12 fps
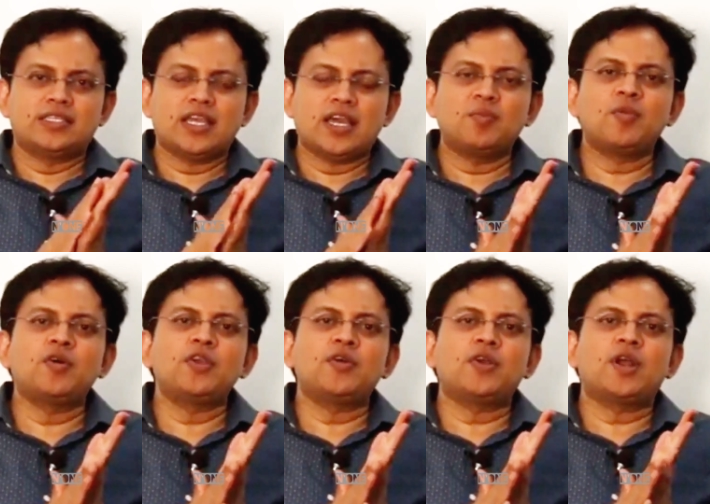చర్మం
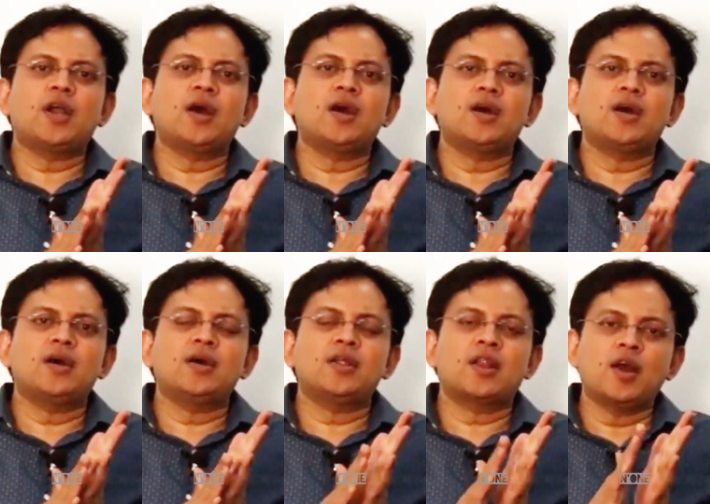యొక్క
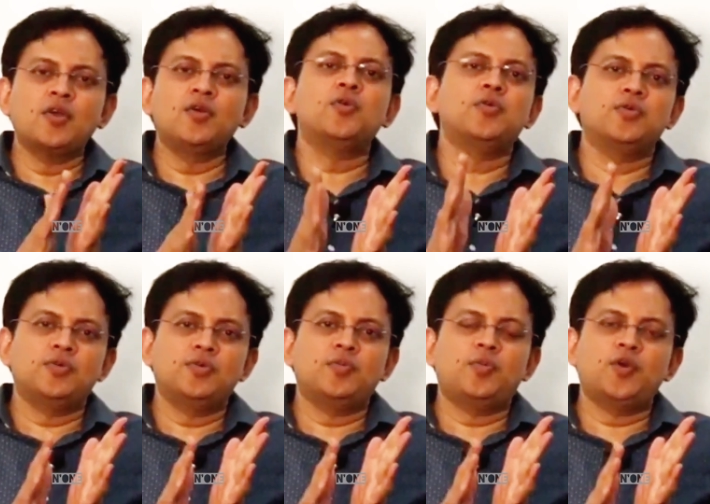రంగు
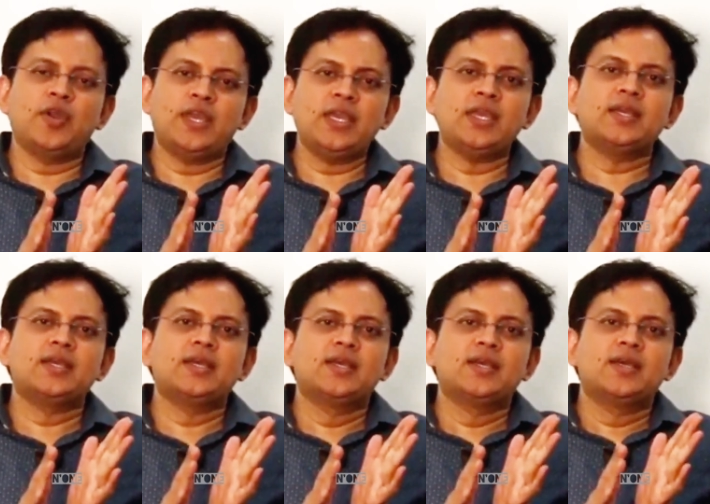పోయి
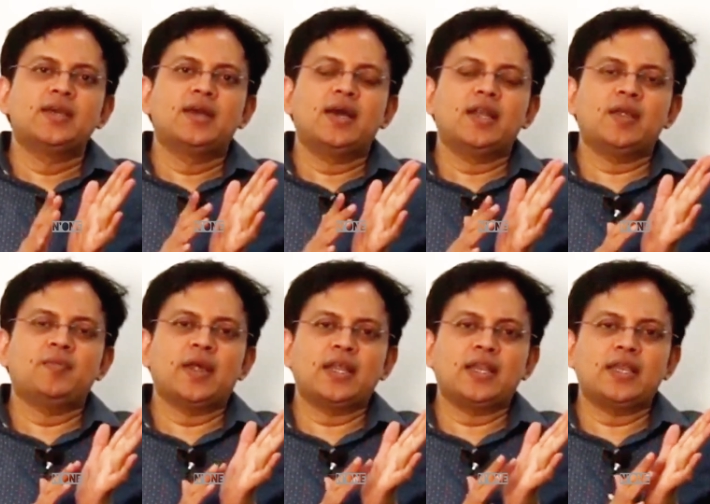అంటే
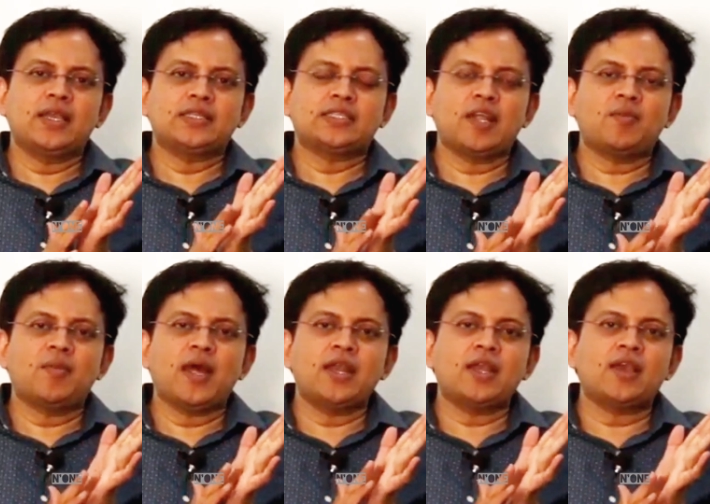మనకి
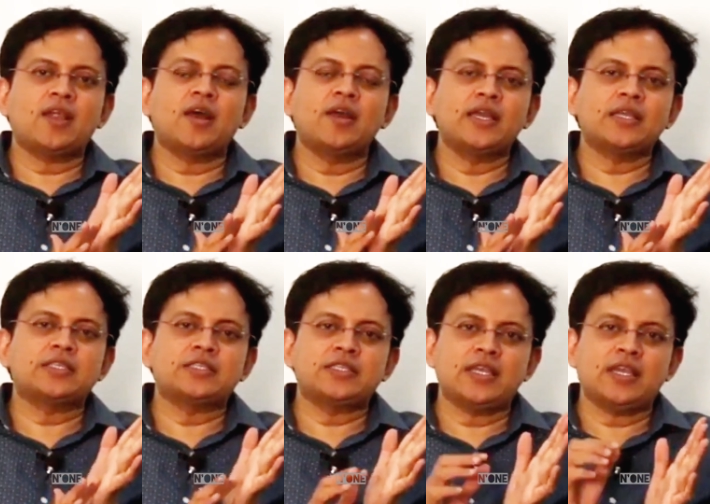చర్మానికి రంగు
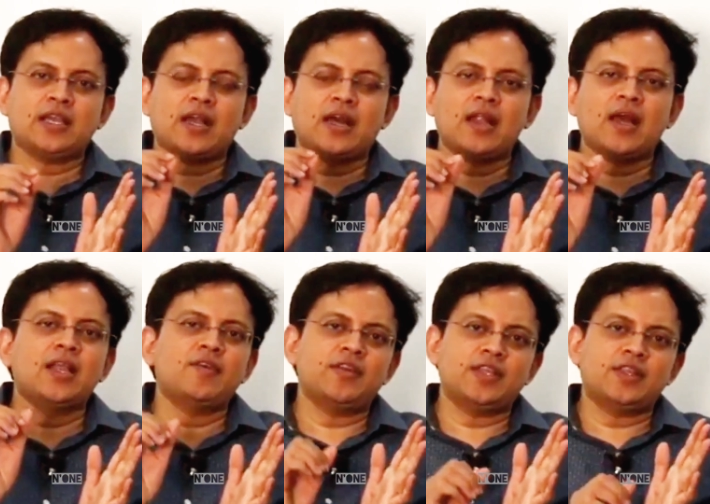ఇచ్చే కణాలు
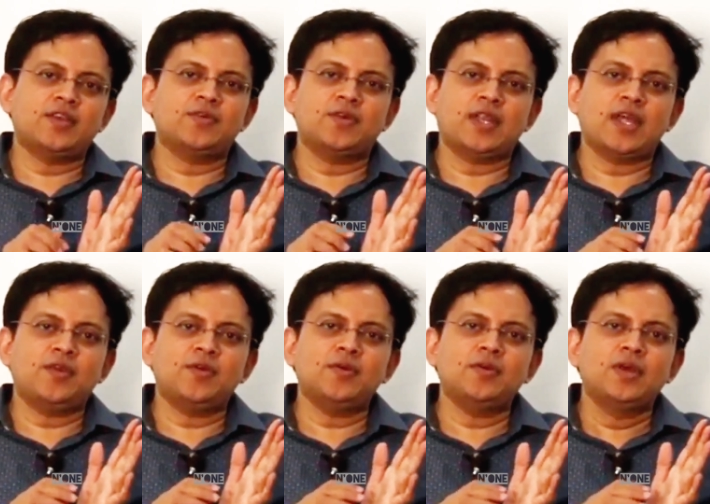ఏవైతే
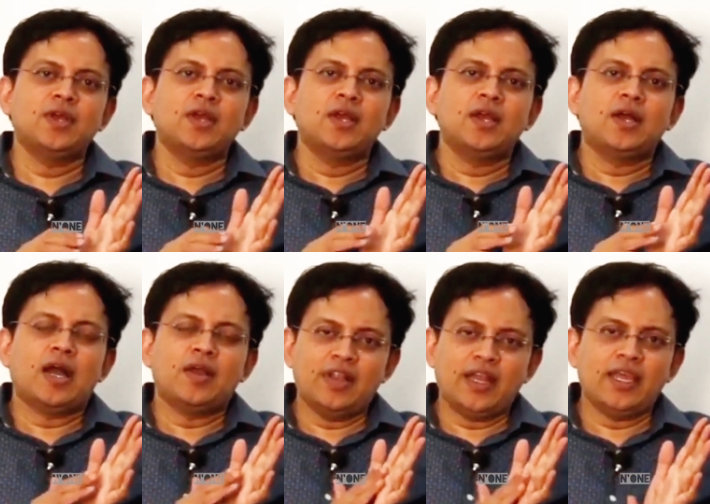ఉంటాయో
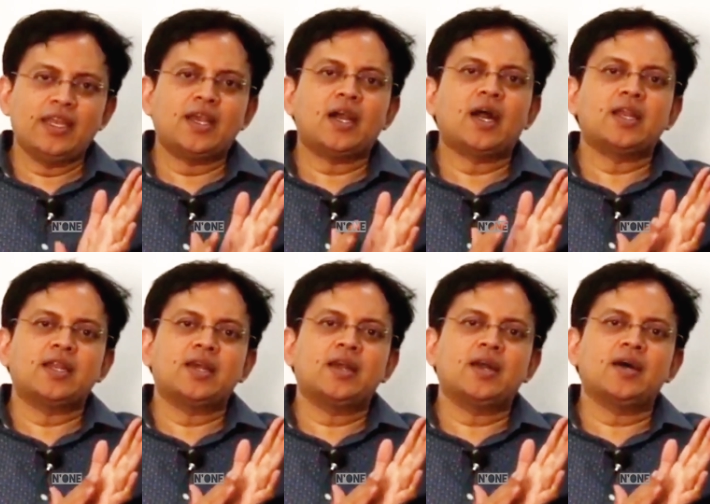అవి లేని
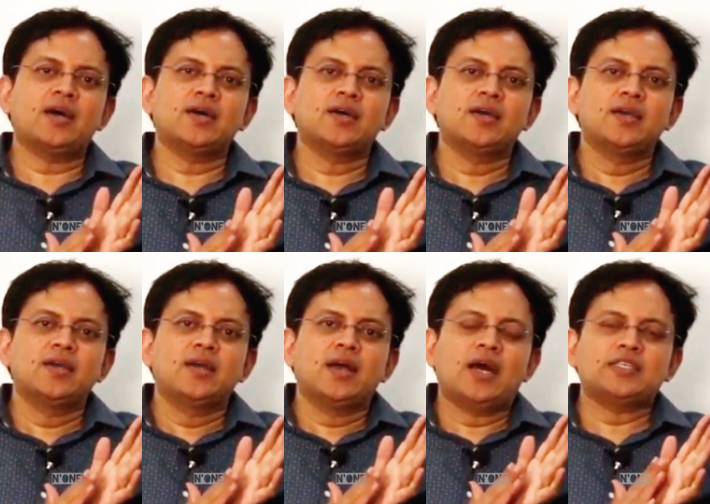కారణంగా
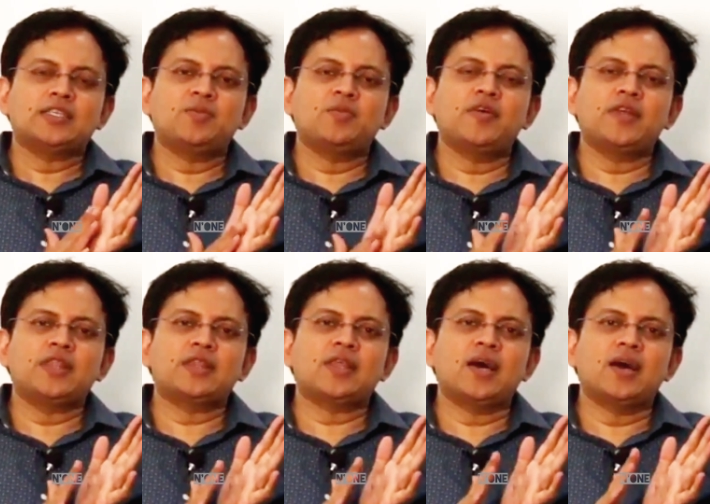ఆ చర్మం
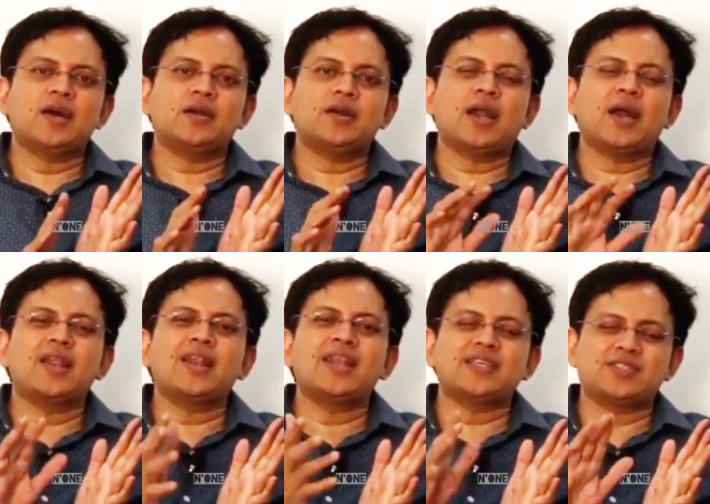అంతా
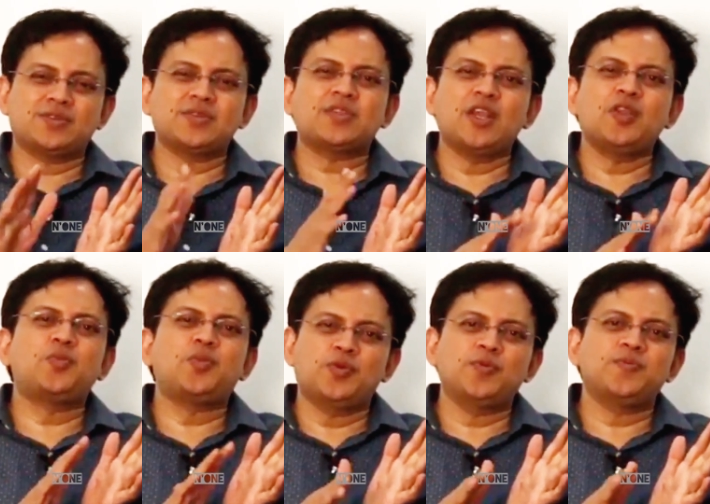కలర్లెస్
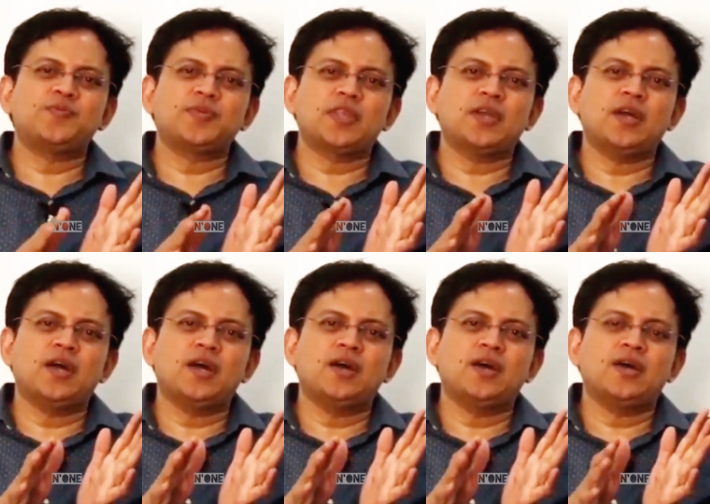తెలుపు
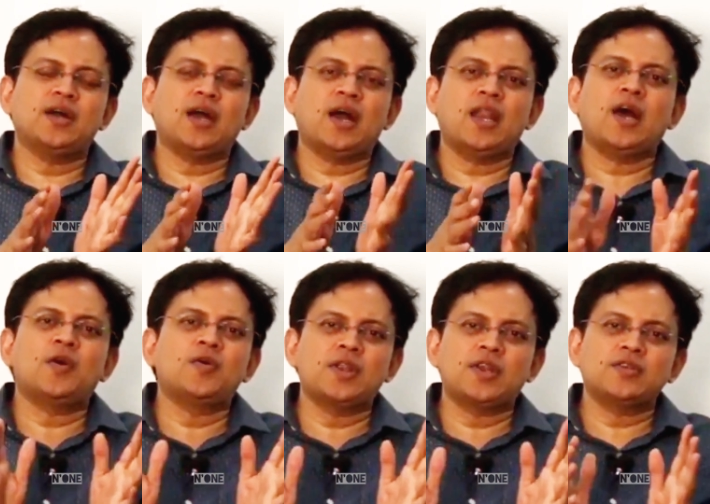అలా
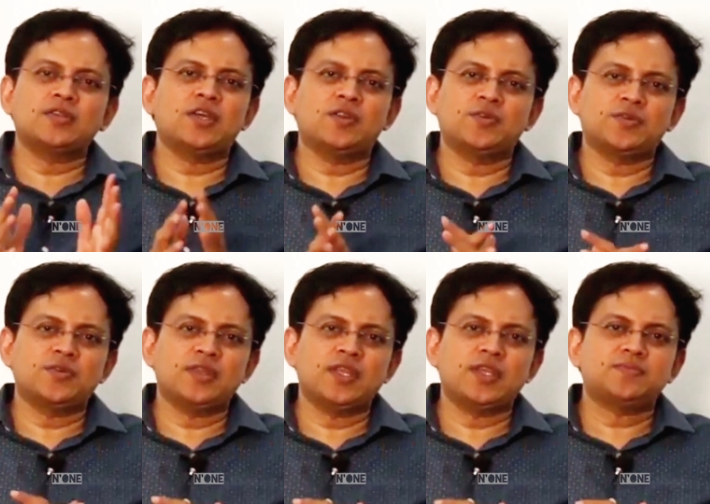ఉండటం
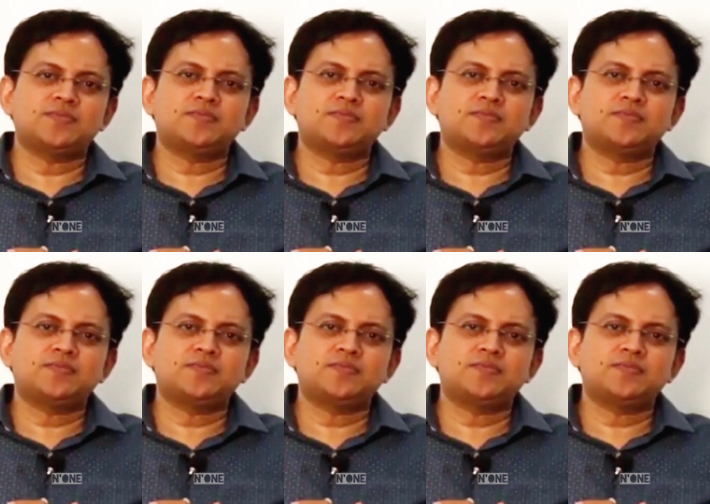జరుగుతుంది